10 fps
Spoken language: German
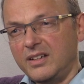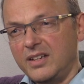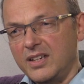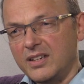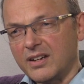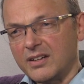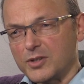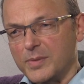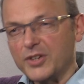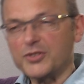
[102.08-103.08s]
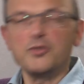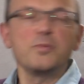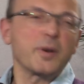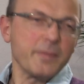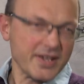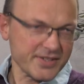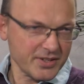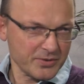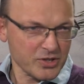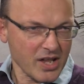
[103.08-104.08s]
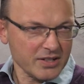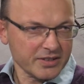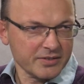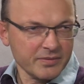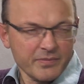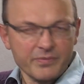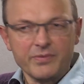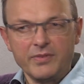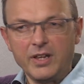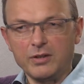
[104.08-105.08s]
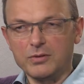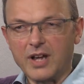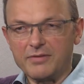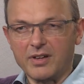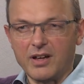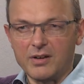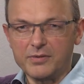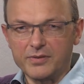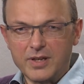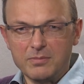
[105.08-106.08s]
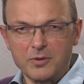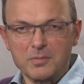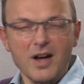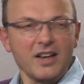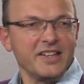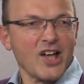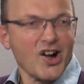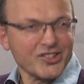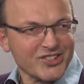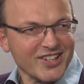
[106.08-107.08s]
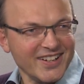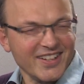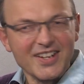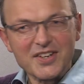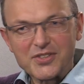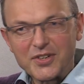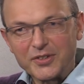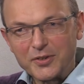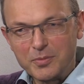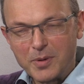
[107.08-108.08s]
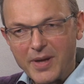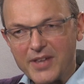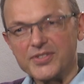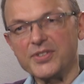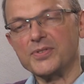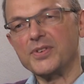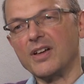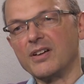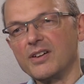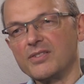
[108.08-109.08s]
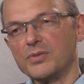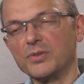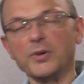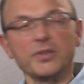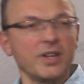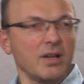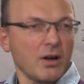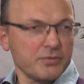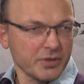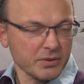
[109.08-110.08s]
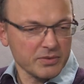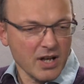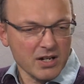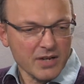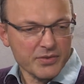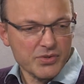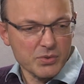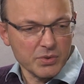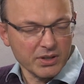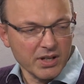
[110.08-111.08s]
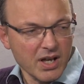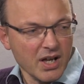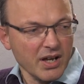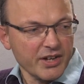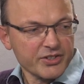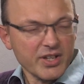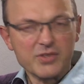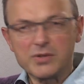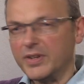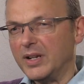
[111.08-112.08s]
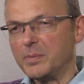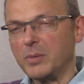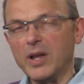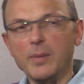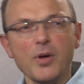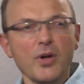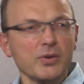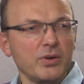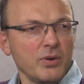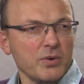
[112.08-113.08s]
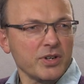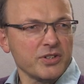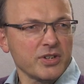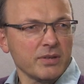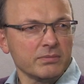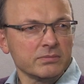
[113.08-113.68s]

Tiere zumindest übermäßig zu schlachten, nicht nur einfach auf dem normalen Jagdstil, sondern übermäßig zu, äh, zu töten auf der Grundlage von Sucht, entstehen so viele Probleme, ökologische,